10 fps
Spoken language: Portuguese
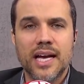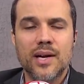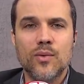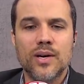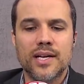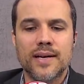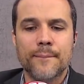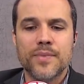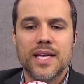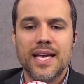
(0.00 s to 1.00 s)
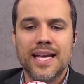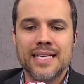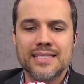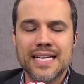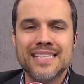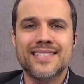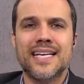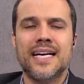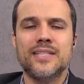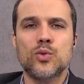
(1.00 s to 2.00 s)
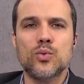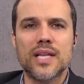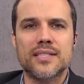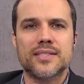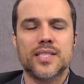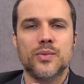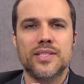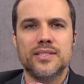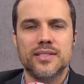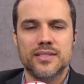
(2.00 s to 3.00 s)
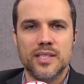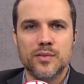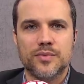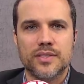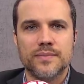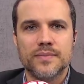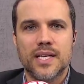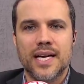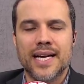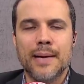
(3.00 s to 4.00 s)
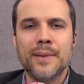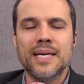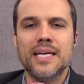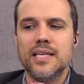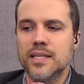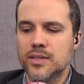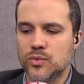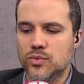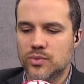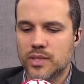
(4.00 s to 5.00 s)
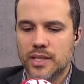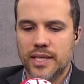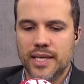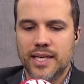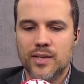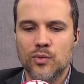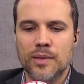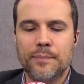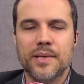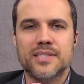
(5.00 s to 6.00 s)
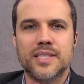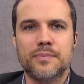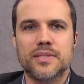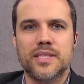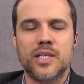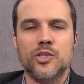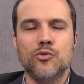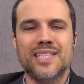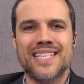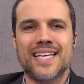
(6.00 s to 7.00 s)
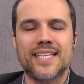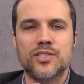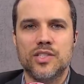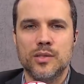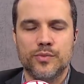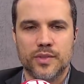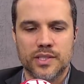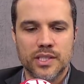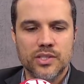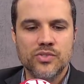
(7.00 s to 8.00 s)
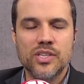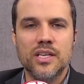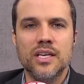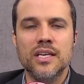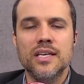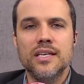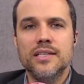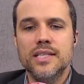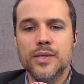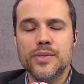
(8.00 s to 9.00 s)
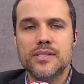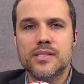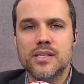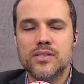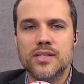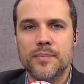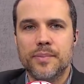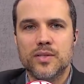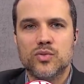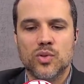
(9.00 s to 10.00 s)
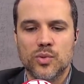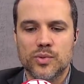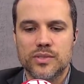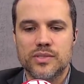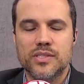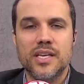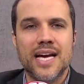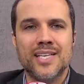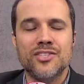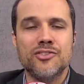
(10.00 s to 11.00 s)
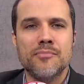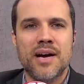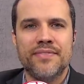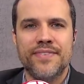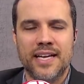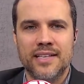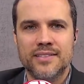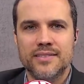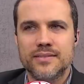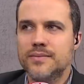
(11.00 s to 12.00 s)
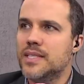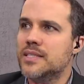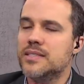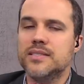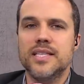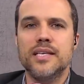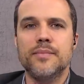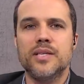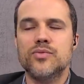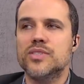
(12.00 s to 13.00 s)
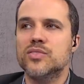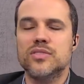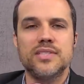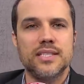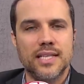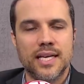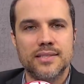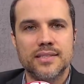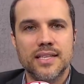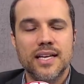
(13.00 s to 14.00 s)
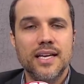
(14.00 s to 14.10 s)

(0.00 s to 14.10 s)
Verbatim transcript: Agora, esse, essa adulação excessiva acaba criando é, uma percepção e uma narrativa de que não existem pessoas que agem de má fé nesses segmentos da sociedade.